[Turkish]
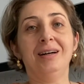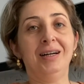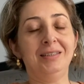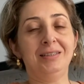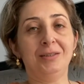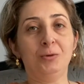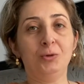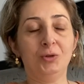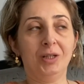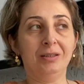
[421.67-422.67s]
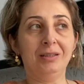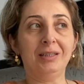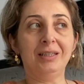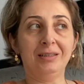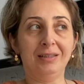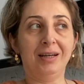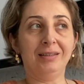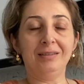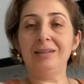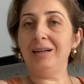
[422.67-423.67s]
annesinin kucağında 2
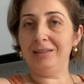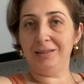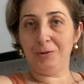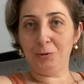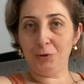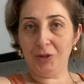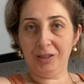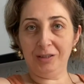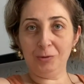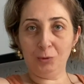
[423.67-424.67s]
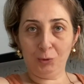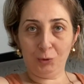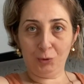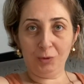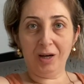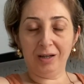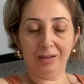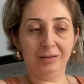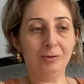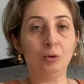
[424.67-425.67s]
saattir annesinin kucağında uykusunu
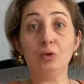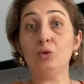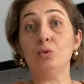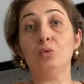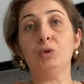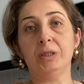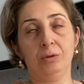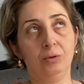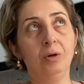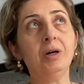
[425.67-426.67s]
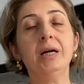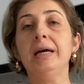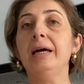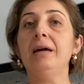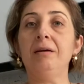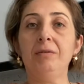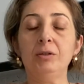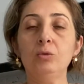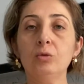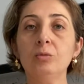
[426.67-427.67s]
aldı. Yoksa uyanıyor.
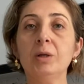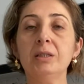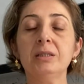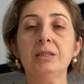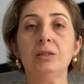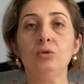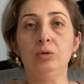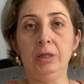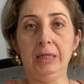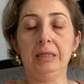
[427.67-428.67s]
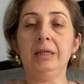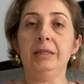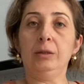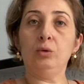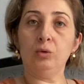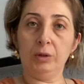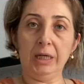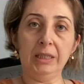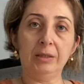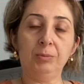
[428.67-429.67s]
Evet yorumlarınızda sürekli hani
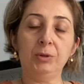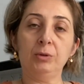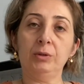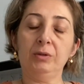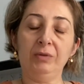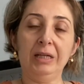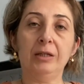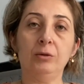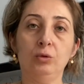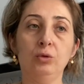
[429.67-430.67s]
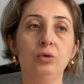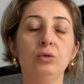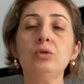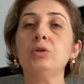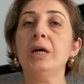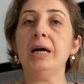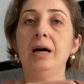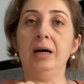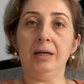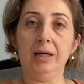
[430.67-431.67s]
kundak yapın filan diyorsunuz.
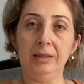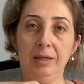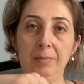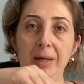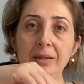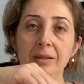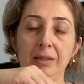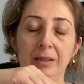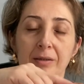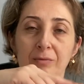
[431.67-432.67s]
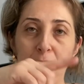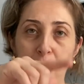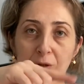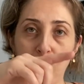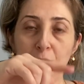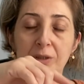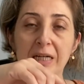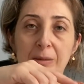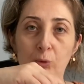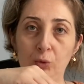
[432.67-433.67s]
Hatta ben e, videoda da
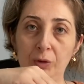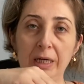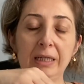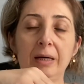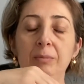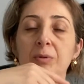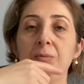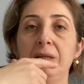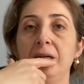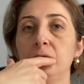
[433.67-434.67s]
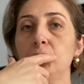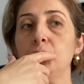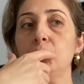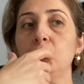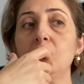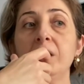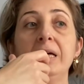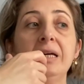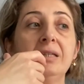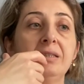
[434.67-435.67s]
gösterdim kundak yaptım birazcık uyudu.
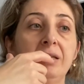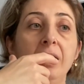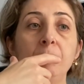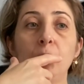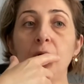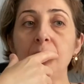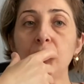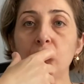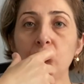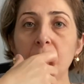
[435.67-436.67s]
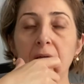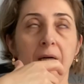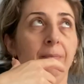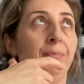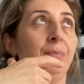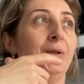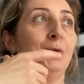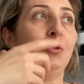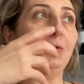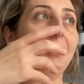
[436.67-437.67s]
Sarp öyle bir çocuk ki
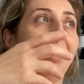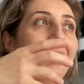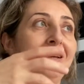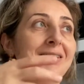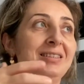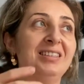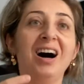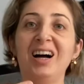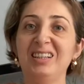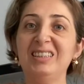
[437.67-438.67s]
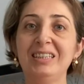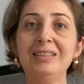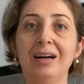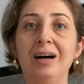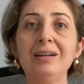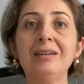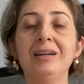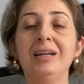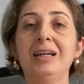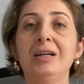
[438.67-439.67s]
kundağı sardığına
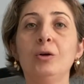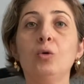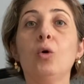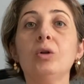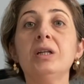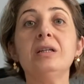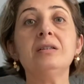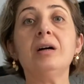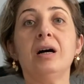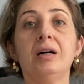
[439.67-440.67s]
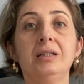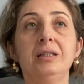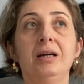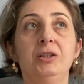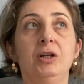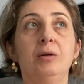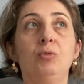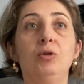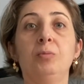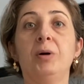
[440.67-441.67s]
kollarını arkadaşlar
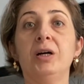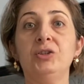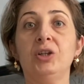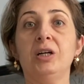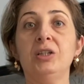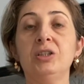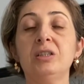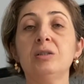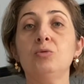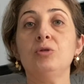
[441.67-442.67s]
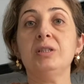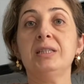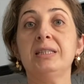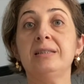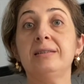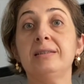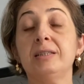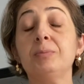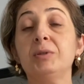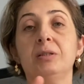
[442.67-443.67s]
böyle parçalarcasına böyle
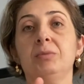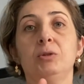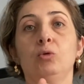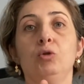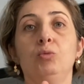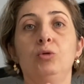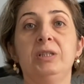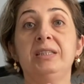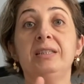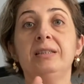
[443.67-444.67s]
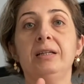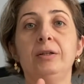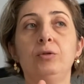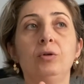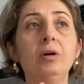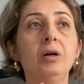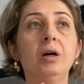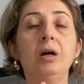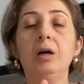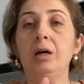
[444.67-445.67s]
kıpkırmızı oluyor böyle sinirleniyor
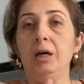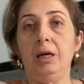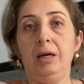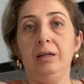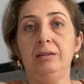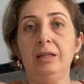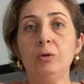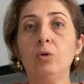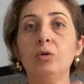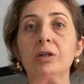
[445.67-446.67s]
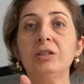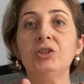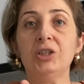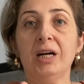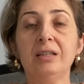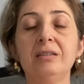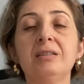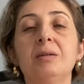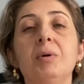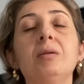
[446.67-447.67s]
e, direkt kollarını çıkarttığı
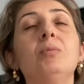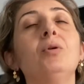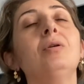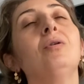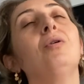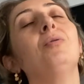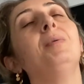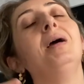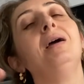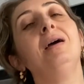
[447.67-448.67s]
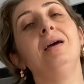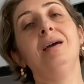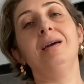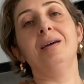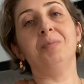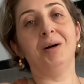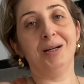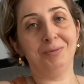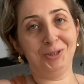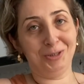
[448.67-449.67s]
zaman böyle oh be
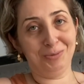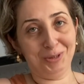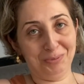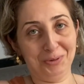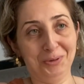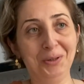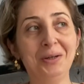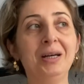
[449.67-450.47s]
yaparmış gibi yapıyor.